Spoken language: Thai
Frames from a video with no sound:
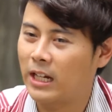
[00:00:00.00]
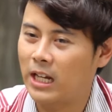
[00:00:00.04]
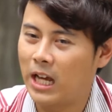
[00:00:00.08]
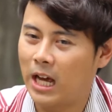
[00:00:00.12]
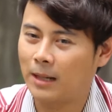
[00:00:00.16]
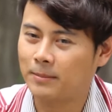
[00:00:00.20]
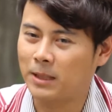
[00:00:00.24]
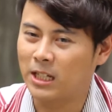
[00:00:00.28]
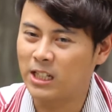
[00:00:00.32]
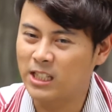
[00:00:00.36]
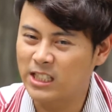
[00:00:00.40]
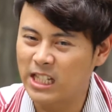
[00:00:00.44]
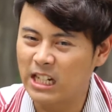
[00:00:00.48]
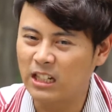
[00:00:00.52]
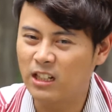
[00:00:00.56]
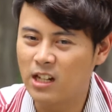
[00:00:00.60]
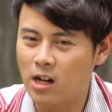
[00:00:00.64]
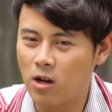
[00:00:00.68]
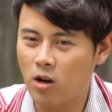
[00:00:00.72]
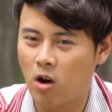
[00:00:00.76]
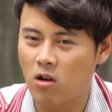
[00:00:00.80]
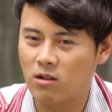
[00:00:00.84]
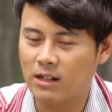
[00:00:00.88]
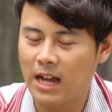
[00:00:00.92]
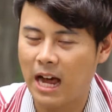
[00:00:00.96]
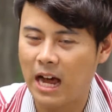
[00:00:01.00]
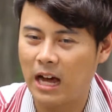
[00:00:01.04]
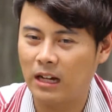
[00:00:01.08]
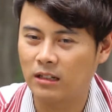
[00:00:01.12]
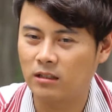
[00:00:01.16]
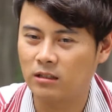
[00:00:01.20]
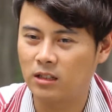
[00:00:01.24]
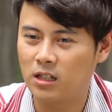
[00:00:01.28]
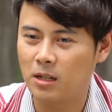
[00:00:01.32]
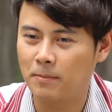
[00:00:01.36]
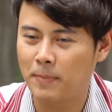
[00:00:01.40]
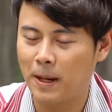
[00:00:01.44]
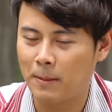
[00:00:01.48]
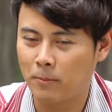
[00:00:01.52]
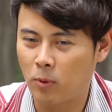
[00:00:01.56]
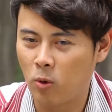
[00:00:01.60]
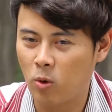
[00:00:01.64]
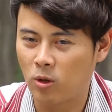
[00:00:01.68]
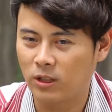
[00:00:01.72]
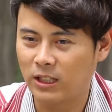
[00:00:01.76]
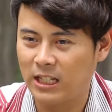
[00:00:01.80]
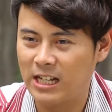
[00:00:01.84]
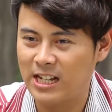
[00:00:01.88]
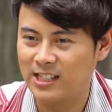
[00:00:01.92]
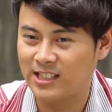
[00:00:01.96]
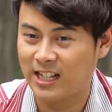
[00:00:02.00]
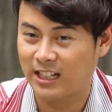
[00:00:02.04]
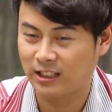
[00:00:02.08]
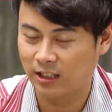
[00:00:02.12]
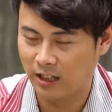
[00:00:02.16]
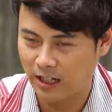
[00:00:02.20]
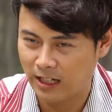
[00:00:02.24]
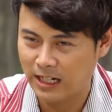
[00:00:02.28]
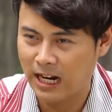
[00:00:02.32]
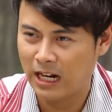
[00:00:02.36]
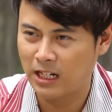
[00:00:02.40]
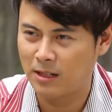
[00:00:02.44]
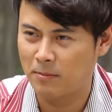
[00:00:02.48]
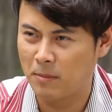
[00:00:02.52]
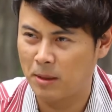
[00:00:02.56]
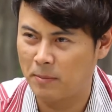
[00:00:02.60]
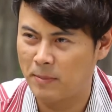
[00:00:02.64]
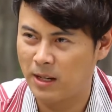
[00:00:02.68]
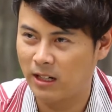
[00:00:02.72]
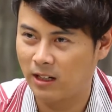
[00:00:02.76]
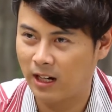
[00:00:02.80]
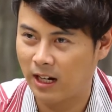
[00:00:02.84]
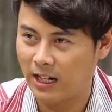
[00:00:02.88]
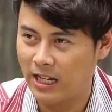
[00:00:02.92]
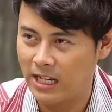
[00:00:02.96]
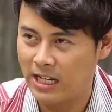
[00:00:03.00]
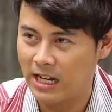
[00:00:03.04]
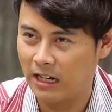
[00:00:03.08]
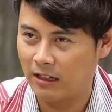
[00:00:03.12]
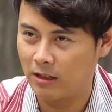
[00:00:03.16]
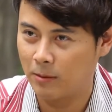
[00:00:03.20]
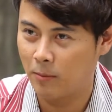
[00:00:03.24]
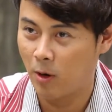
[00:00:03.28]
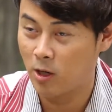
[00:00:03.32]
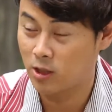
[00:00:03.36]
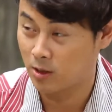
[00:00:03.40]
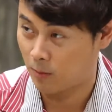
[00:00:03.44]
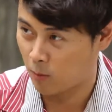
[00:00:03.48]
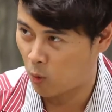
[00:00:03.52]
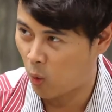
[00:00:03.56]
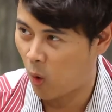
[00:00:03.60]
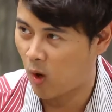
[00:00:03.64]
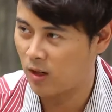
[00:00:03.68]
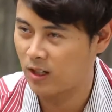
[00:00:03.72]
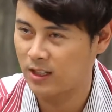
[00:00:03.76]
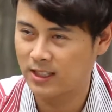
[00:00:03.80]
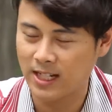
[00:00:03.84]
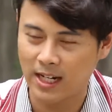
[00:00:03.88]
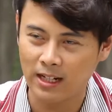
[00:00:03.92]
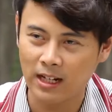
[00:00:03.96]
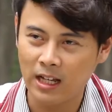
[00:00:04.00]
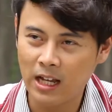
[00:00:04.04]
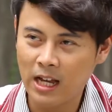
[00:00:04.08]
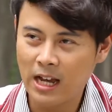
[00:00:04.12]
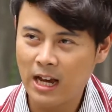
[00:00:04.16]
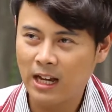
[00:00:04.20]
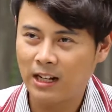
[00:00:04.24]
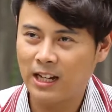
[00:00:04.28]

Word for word: ่นะครับ แต่จริง ๆ เรื่องของการขึ้นไปพูดที่สาธารณะเนี่ยมันมีรายละเอียดอีกพอสมควรอย่างเช่น